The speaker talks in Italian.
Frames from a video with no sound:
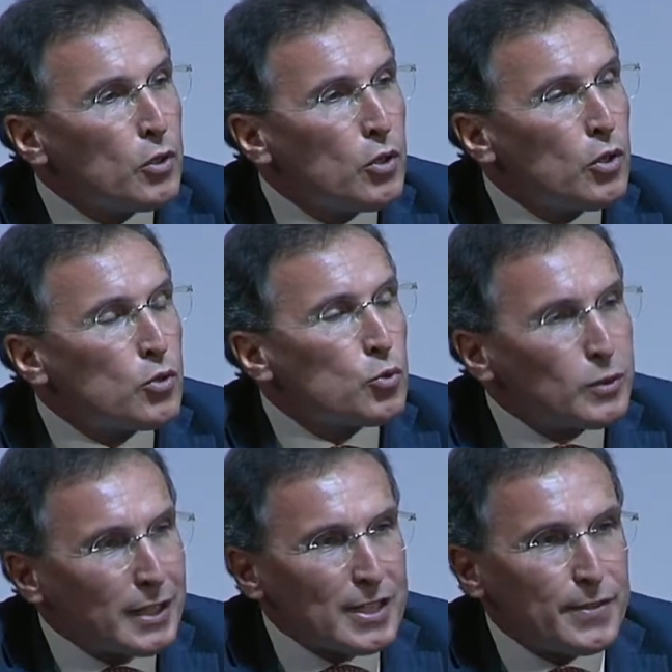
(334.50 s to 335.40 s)
sul
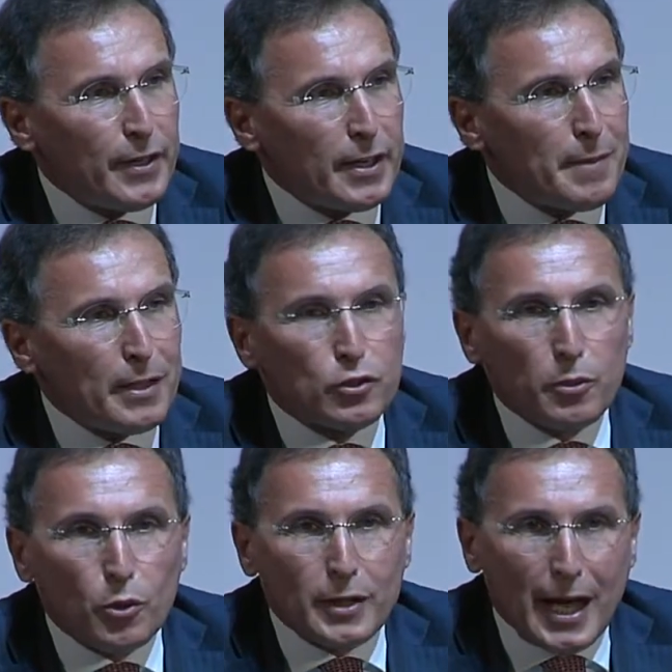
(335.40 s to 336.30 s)
trasferimento
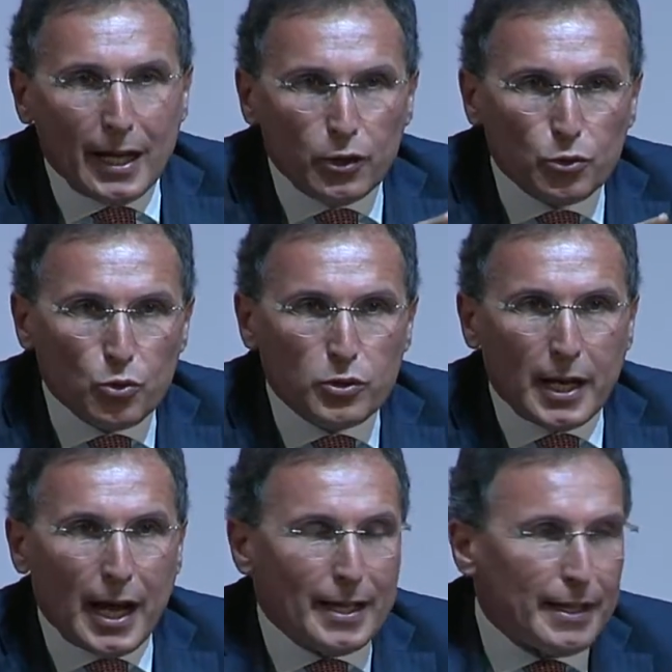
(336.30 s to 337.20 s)
modale su
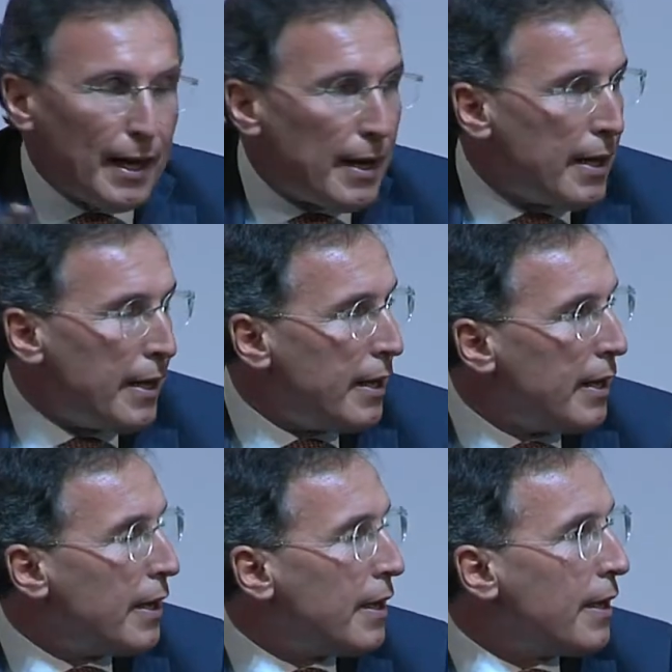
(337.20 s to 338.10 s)
strada
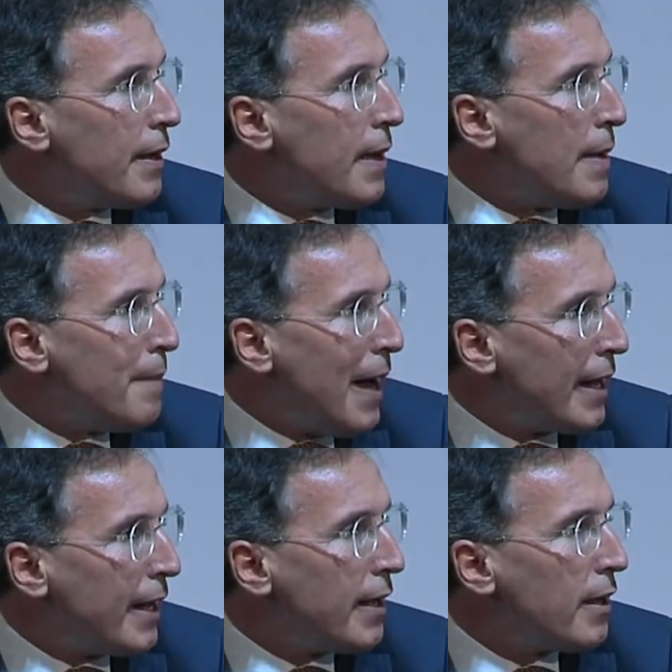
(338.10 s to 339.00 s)
e, e
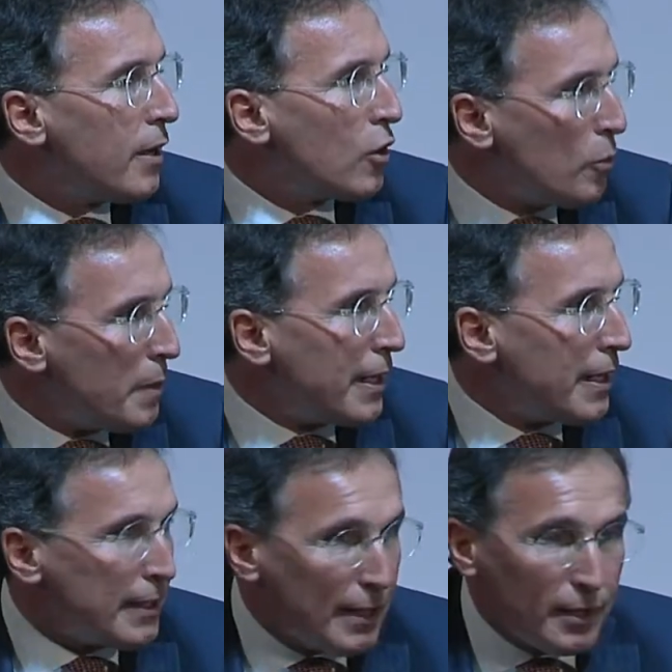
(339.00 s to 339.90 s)
mare, come
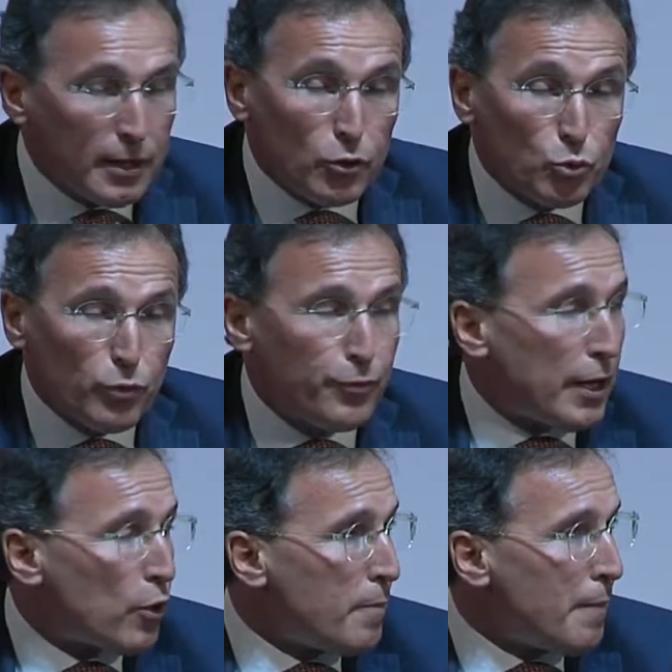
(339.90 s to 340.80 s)
richiedete, su
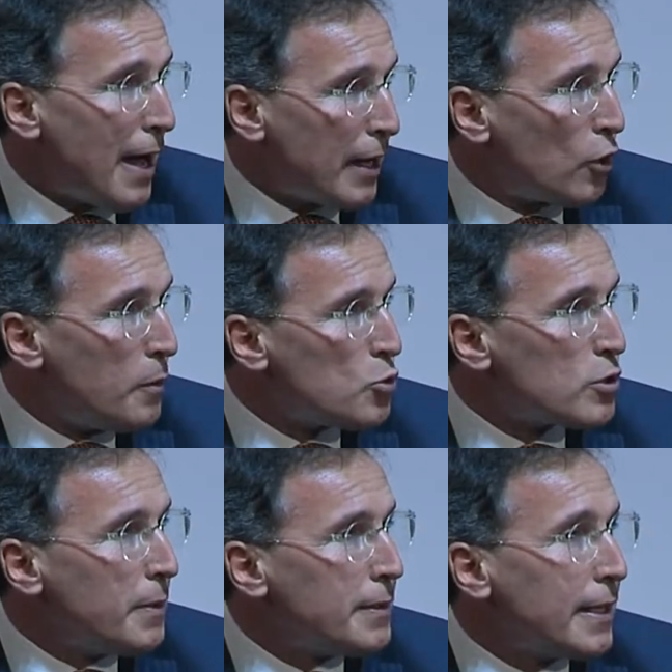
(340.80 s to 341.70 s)
ferro e mare, come
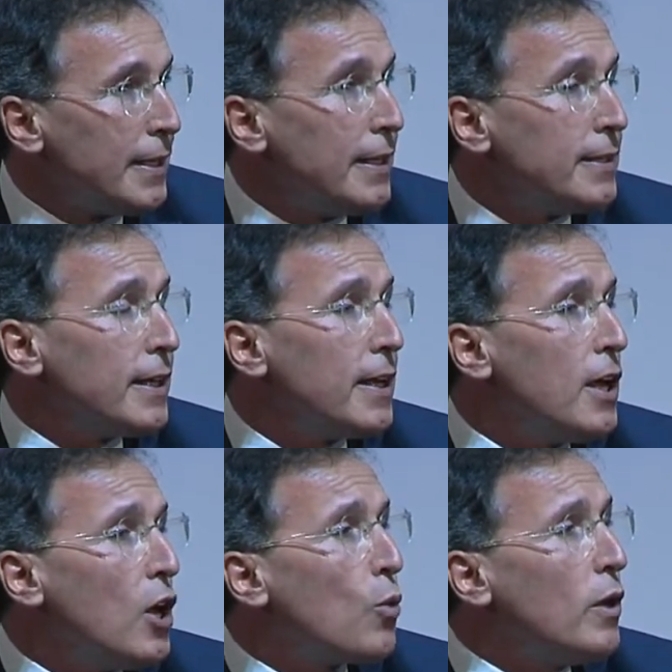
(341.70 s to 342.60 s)
giustamente chiedete,
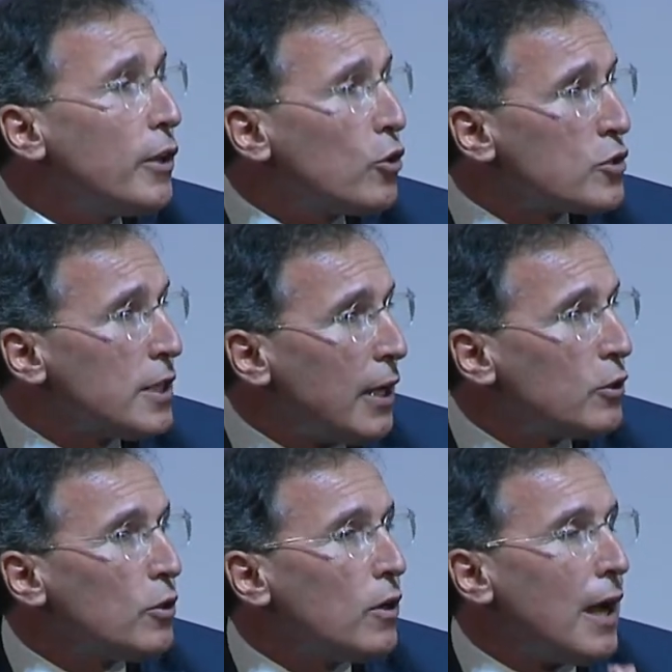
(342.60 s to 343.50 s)
quel
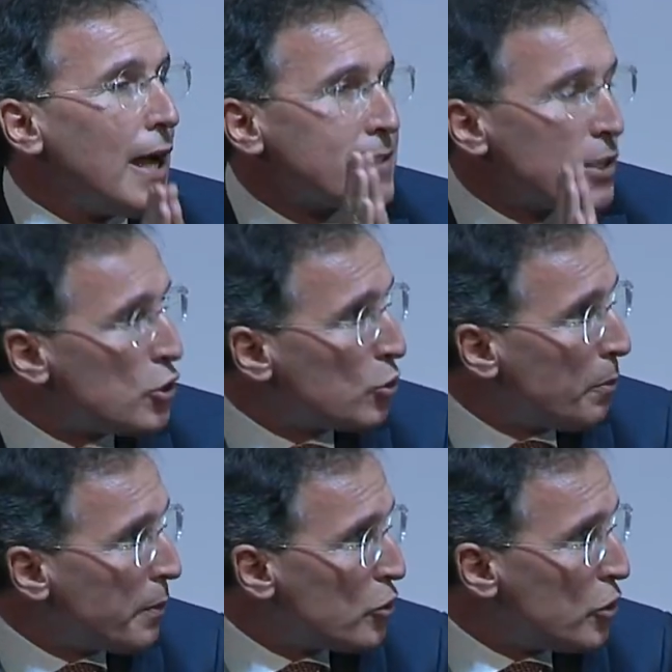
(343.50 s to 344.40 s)
negoziato ha sancito un
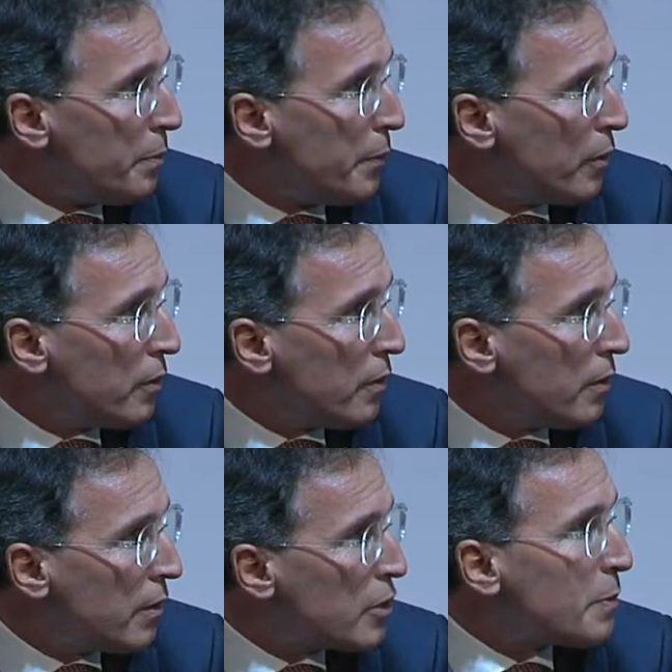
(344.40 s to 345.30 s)
principio
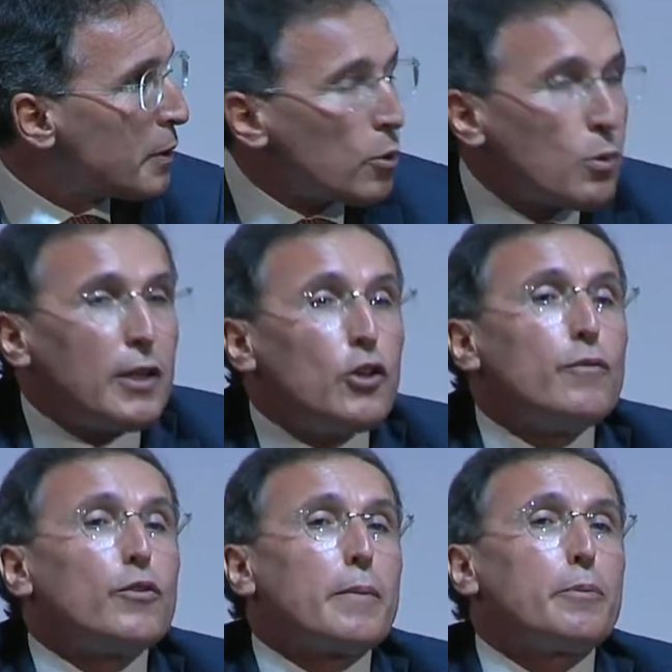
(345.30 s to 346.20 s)
rispetto al quale io non
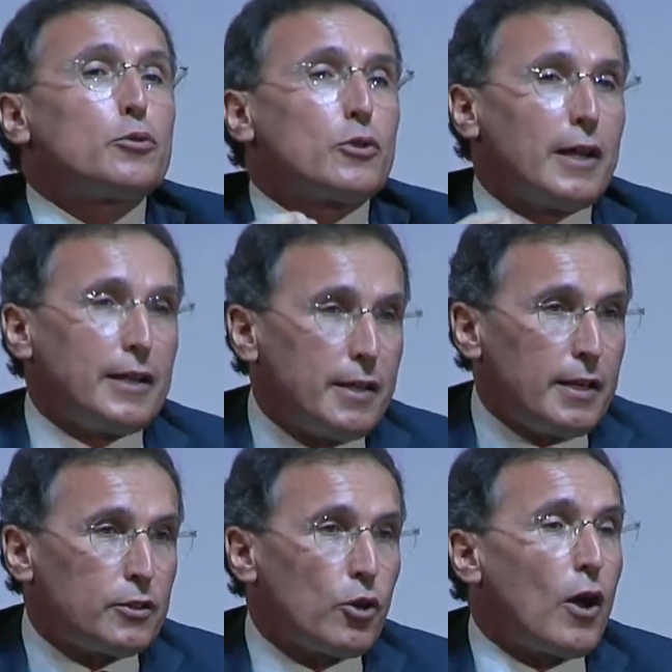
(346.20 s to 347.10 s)
vorrei più tornare
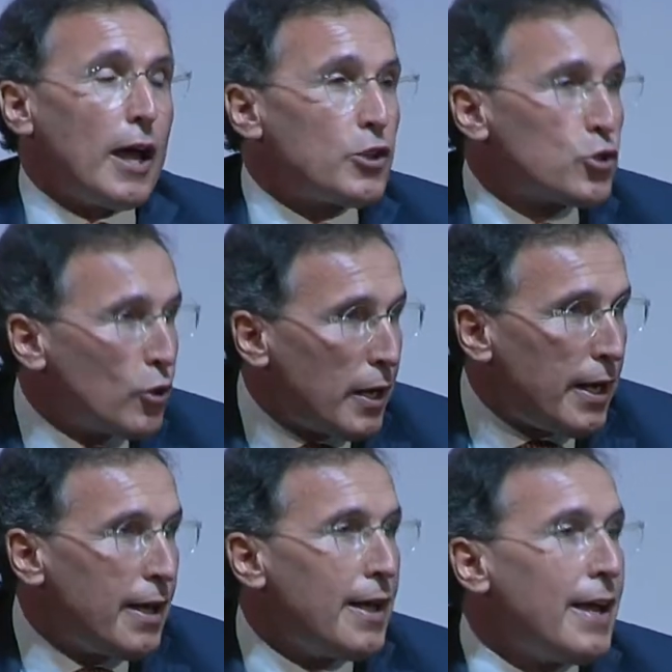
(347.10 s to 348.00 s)
indietro, e
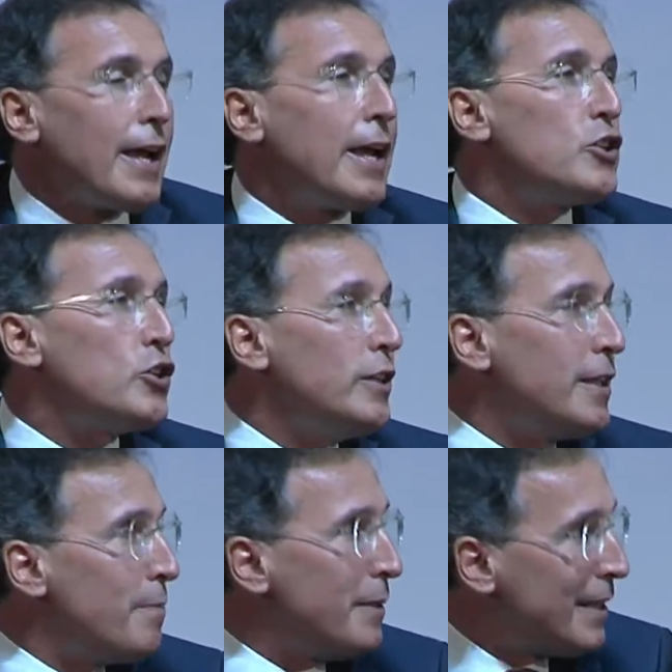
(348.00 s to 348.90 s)
cioè che ci
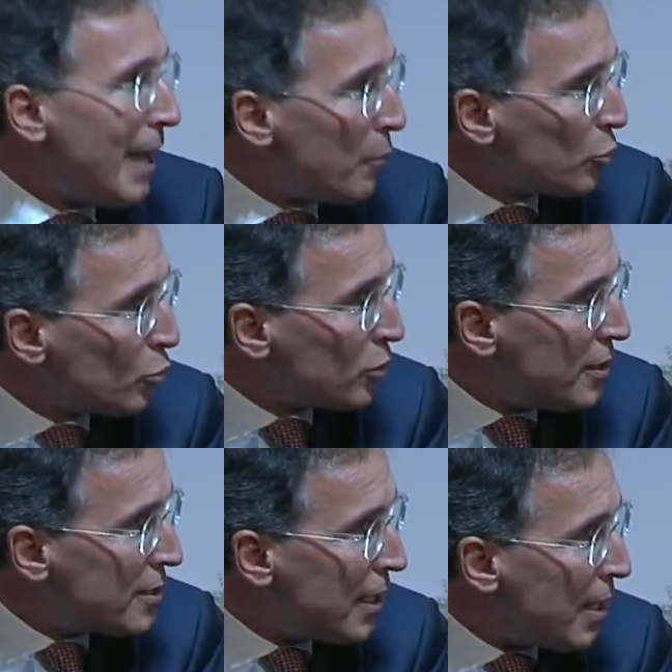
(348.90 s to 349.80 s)
indebitiamo tutti
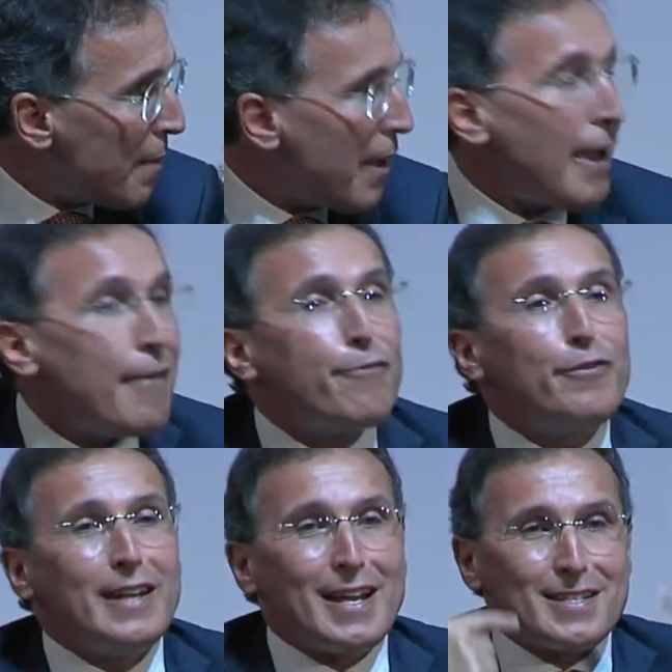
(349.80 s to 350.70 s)
insieme e
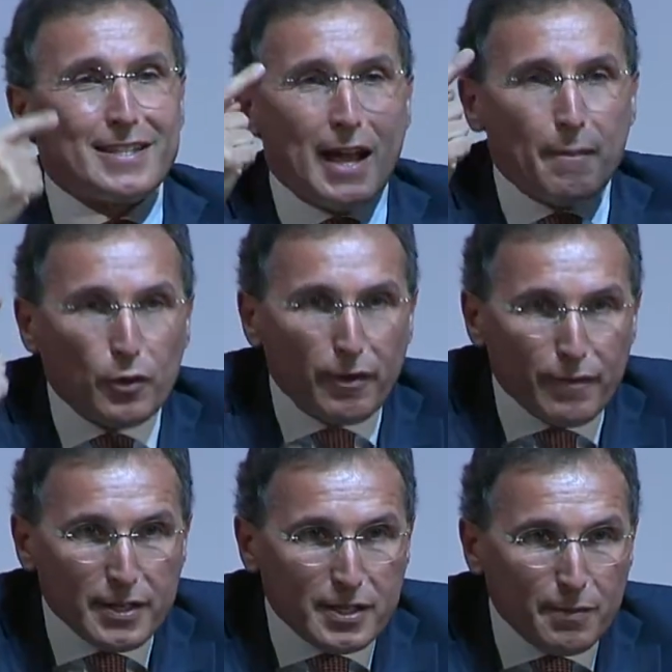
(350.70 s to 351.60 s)
finanziamo gli
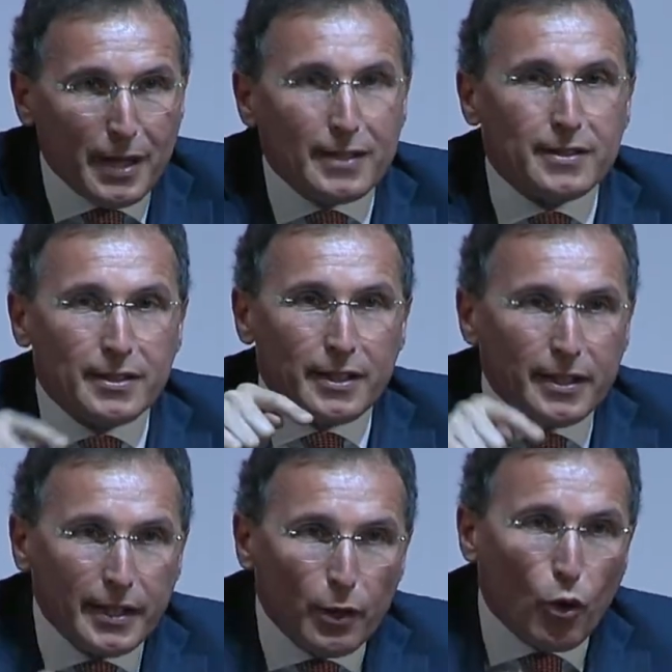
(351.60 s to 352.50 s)
investimenti
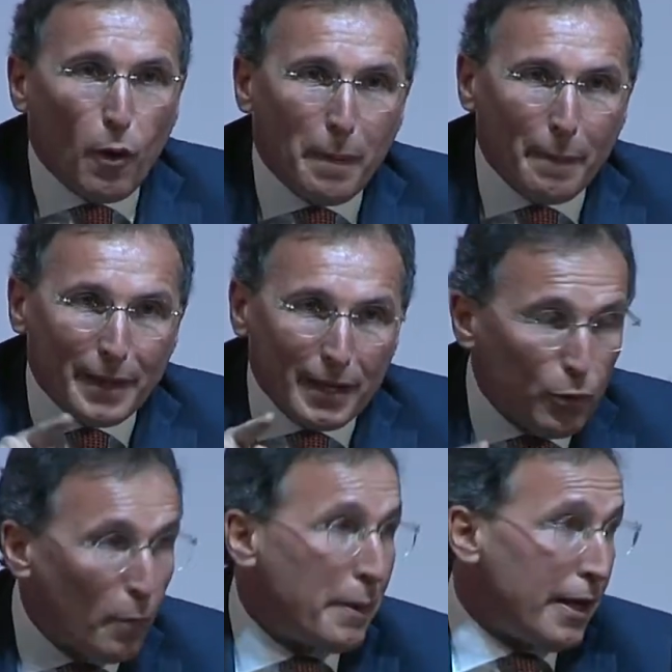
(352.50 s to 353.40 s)
in Europa per gli
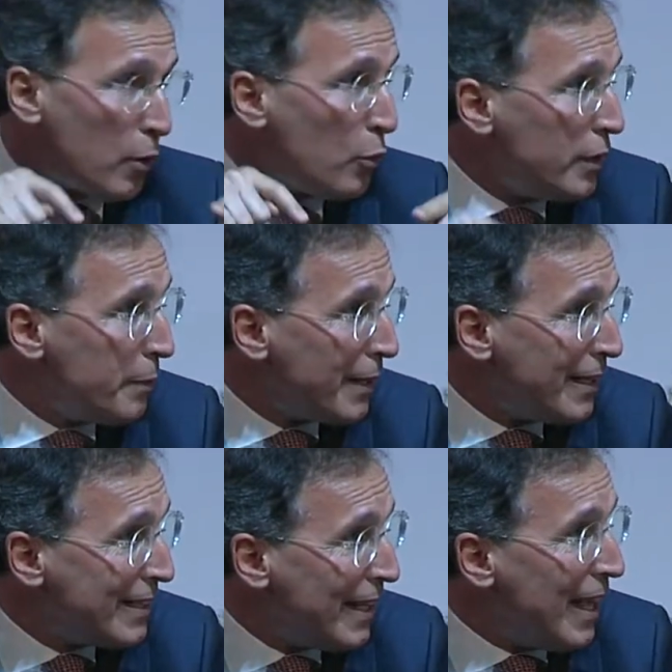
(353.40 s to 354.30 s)
europei e quindi per gli
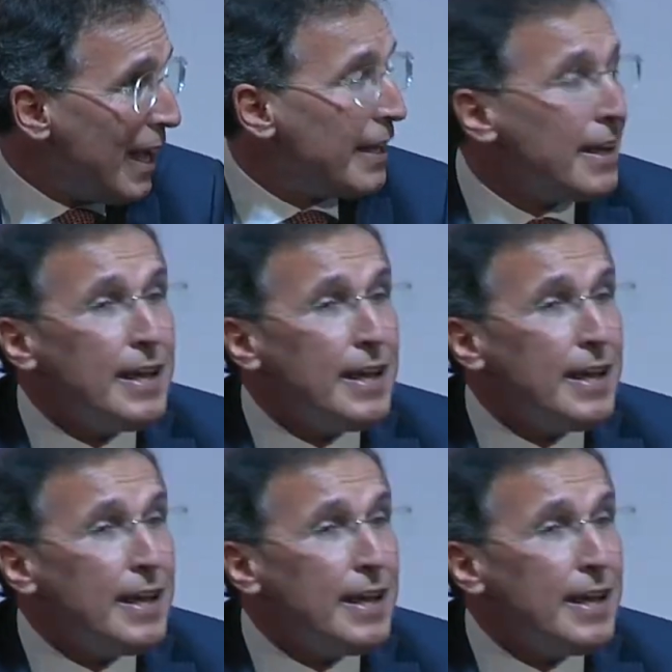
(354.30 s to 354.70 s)
italiani.